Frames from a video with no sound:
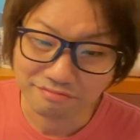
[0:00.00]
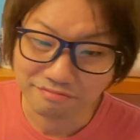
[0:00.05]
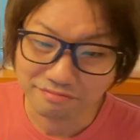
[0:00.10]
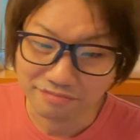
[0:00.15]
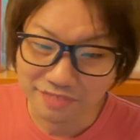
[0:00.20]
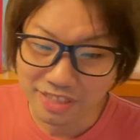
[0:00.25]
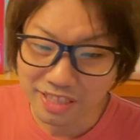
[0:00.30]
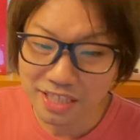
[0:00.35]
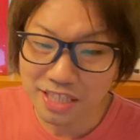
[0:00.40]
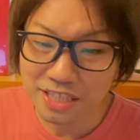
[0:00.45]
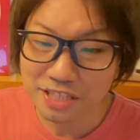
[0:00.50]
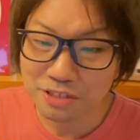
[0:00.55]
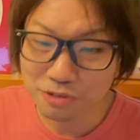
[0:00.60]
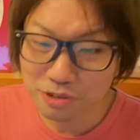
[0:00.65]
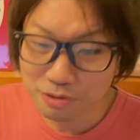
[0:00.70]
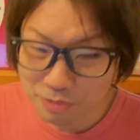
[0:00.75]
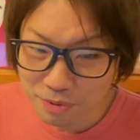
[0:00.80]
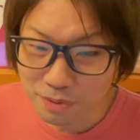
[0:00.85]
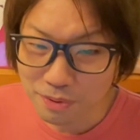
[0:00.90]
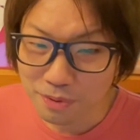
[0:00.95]
で、何よ
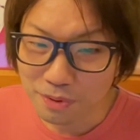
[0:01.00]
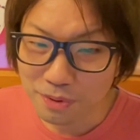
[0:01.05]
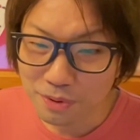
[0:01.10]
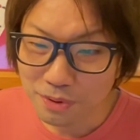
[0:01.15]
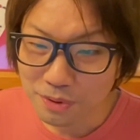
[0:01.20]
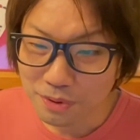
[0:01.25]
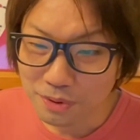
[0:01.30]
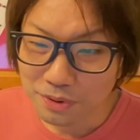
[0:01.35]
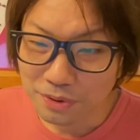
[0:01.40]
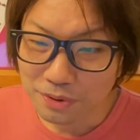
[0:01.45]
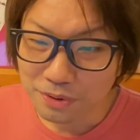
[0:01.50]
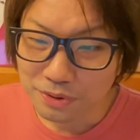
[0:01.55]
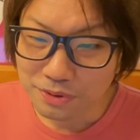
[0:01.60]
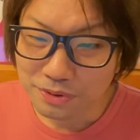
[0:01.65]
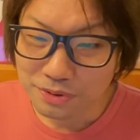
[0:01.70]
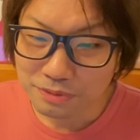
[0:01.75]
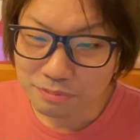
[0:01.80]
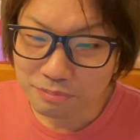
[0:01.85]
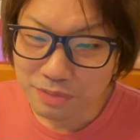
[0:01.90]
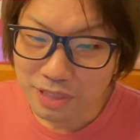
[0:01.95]
りも、
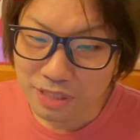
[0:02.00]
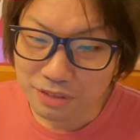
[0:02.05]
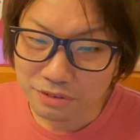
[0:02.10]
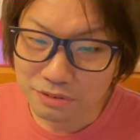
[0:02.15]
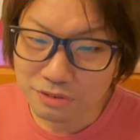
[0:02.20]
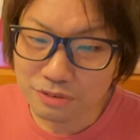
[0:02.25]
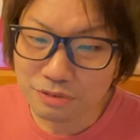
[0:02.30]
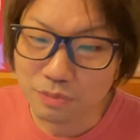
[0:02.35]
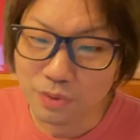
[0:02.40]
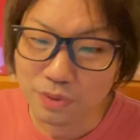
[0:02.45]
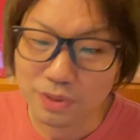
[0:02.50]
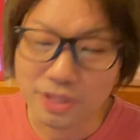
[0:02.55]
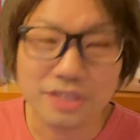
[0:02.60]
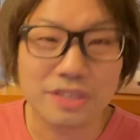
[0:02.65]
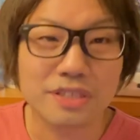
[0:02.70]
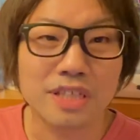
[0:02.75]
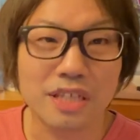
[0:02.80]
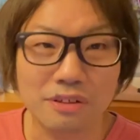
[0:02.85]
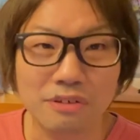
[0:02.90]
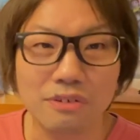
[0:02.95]
まあ、ルルもで
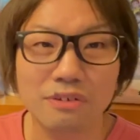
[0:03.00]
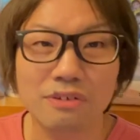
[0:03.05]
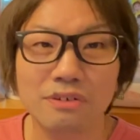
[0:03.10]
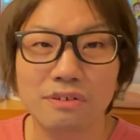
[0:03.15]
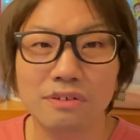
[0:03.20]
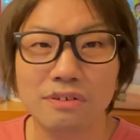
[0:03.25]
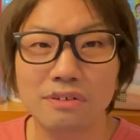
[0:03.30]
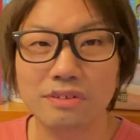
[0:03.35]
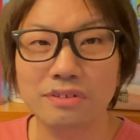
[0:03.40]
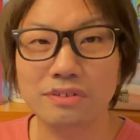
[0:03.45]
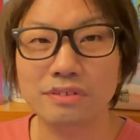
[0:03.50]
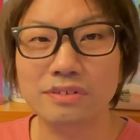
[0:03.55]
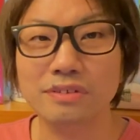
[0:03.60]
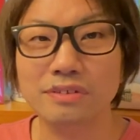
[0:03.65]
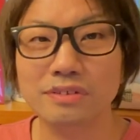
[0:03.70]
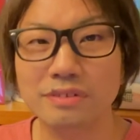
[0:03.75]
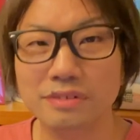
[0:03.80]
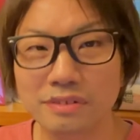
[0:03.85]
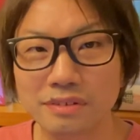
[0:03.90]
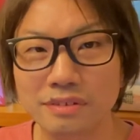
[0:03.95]
すけど、
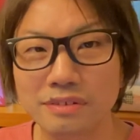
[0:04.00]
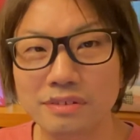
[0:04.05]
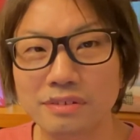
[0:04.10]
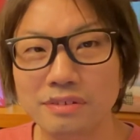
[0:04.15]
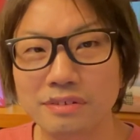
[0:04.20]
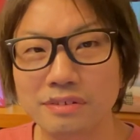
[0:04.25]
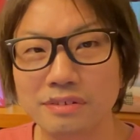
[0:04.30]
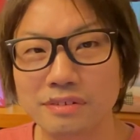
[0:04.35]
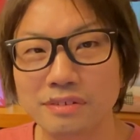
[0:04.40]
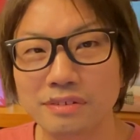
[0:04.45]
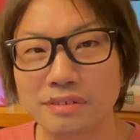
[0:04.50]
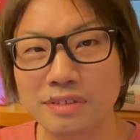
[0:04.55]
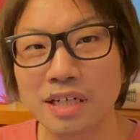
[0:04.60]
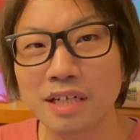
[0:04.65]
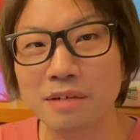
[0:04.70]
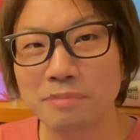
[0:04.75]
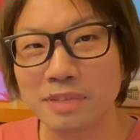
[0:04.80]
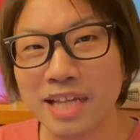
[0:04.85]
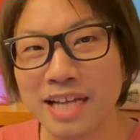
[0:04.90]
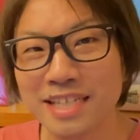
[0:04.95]
うん、なん
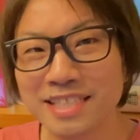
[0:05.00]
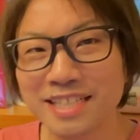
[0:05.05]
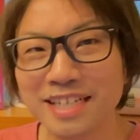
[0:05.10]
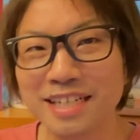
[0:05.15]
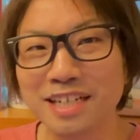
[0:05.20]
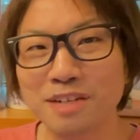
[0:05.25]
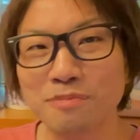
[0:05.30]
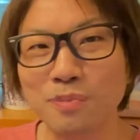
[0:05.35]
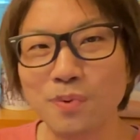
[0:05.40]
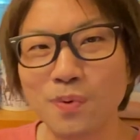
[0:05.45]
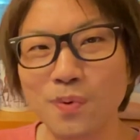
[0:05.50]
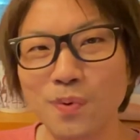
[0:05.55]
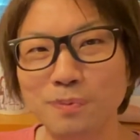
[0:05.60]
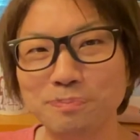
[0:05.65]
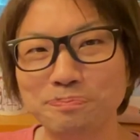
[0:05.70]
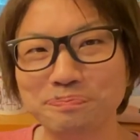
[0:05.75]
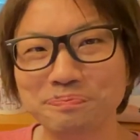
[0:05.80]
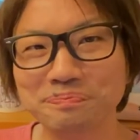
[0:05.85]
か他者がも